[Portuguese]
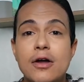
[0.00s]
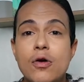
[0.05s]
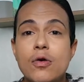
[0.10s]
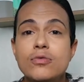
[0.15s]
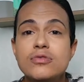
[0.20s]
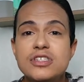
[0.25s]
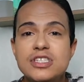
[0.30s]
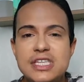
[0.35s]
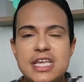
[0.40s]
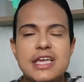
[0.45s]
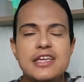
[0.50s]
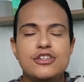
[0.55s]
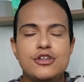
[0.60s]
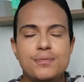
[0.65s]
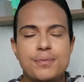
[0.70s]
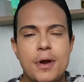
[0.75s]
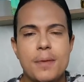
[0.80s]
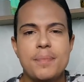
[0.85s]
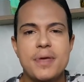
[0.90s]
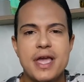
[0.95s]
com sede
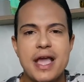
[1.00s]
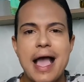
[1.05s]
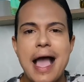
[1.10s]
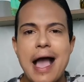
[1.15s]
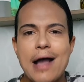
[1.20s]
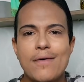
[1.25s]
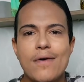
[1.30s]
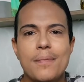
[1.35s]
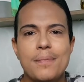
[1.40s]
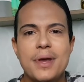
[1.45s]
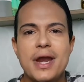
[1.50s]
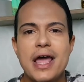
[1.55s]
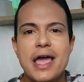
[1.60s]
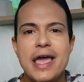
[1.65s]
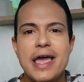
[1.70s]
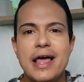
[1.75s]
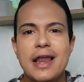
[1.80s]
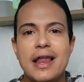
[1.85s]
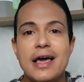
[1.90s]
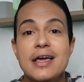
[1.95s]
para pegar água para
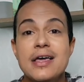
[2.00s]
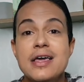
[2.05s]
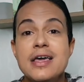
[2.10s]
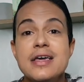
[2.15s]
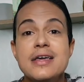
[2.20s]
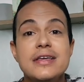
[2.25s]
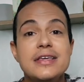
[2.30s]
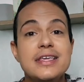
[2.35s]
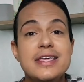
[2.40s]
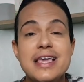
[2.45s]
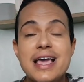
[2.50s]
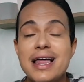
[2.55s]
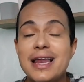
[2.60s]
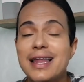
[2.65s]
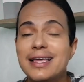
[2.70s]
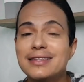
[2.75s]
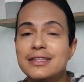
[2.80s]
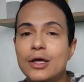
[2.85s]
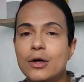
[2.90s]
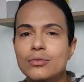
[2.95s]
ela. E
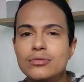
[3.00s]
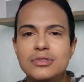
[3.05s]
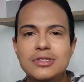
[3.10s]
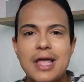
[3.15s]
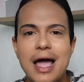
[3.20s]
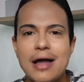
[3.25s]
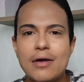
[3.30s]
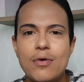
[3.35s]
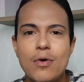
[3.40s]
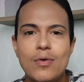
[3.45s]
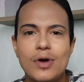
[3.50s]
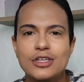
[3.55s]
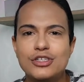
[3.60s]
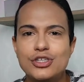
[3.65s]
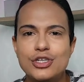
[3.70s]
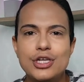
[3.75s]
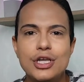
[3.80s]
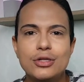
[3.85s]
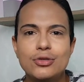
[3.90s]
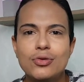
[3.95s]
ela não tá com a
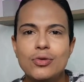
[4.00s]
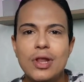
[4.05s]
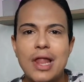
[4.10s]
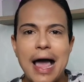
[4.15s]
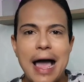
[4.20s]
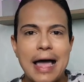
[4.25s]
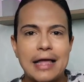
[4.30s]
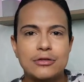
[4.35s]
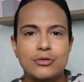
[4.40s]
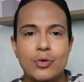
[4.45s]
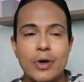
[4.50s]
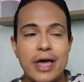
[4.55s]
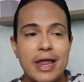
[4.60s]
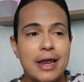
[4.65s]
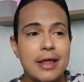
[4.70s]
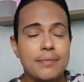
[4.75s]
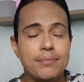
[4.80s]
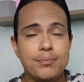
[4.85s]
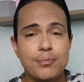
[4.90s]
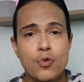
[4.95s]
tia do lado.
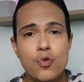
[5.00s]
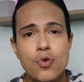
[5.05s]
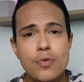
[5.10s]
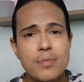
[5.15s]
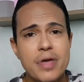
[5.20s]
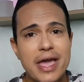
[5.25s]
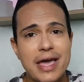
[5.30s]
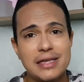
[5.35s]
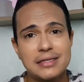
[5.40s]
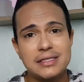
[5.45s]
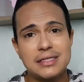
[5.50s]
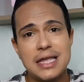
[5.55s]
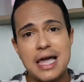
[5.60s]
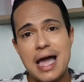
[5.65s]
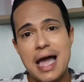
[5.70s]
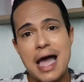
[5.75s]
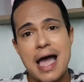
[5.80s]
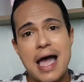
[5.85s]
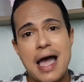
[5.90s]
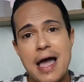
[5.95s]
Ela
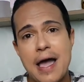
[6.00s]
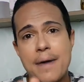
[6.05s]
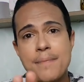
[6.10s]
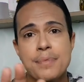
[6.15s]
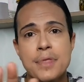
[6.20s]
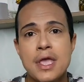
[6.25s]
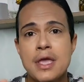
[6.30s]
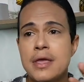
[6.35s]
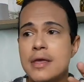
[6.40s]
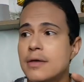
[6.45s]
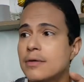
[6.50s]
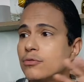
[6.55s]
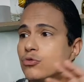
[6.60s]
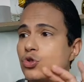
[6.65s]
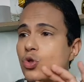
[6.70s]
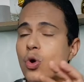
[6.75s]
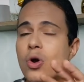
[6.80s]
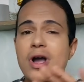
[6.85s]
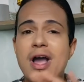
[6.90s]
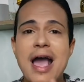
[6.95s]
começa a
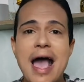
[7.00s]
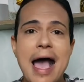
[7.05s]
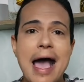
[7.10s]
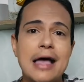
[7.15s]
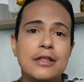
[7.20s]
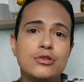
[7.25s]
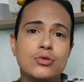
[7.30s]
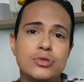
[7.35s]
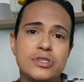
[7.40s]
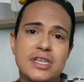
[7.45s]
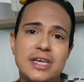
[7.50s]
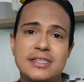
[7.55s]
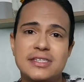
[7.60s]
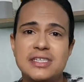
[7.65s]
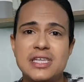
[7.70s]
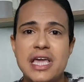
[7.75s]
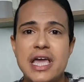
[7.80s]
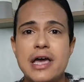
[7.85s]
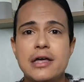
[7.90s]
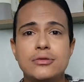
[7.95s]
tocar nos
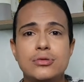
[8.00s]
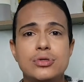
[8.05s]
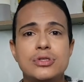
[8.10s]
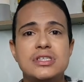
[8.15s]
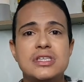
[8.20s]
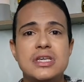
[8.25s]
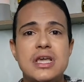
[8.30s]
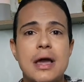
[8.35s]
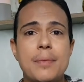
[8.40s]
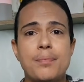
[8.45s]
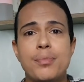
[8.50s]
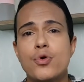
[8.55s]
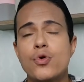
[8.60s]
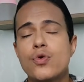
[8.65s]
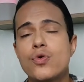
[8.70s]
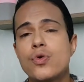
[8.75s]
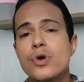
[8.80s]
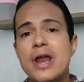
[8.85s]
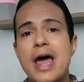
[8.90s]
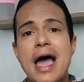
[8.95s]
assentos e a
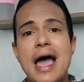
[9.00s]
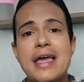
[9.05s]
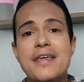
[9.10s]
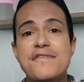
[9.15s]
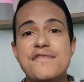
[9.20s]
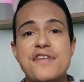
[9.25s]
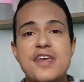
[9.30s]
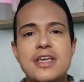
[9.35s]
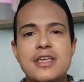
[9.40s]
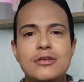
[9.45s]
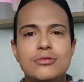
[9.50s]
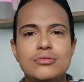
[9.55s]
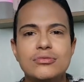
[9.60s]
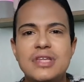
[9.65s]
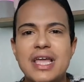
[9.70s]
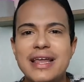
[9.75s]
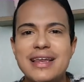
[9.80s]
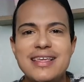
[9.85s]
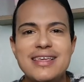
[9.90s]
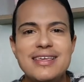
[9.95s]
procurar e ver que não
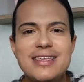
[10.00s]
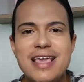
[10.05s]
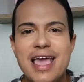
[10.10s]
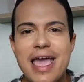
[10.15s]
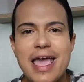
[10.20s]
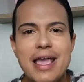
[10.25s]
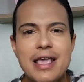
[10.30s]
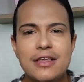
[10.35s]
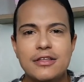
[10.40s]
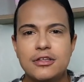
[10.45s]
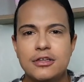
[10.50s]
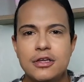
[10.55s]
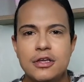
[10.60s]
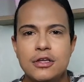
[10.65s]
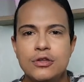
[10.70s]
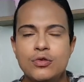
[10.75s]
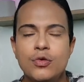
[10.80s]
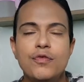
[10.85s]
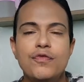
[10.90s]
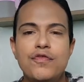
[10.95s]
tem ninguém
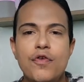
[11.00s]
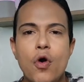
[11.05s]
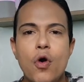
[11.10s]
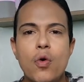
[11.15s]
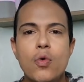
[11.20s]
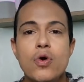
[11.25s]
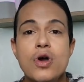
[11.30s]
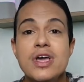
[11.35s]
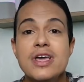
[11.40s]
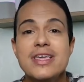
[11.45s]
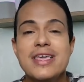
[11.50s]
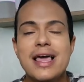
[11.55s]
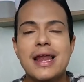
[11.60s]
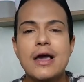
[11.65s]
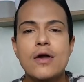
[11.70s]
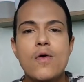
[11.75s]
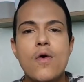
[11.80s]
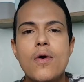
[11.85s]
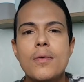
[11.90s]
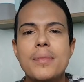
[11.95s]
no voo. E
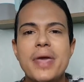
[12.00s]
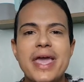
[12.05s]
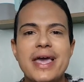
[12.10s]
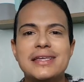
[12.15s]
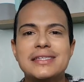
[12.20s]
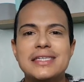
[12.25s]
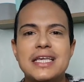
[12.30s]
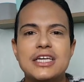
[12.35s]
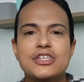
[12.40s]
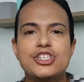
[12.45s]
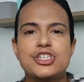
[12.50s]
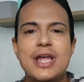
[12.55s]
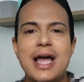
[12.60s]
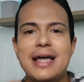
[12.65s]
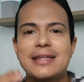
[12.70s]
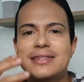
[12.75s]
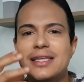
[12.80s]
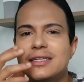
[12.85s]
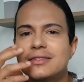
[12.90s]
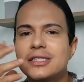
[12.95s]
ela começa a
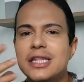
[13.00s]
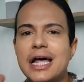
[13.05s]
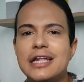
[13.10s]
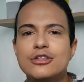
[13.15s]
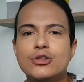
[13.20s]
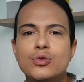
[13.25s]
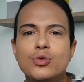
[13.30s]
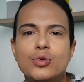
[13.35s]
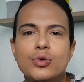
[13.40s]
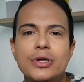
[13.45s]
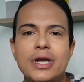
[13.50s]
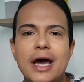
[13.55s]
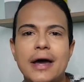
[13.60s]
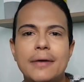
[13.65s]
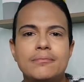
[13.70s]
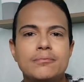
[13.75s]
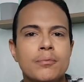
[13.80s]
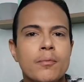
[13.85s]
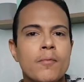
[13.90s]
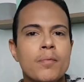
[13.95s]
achar dentadura,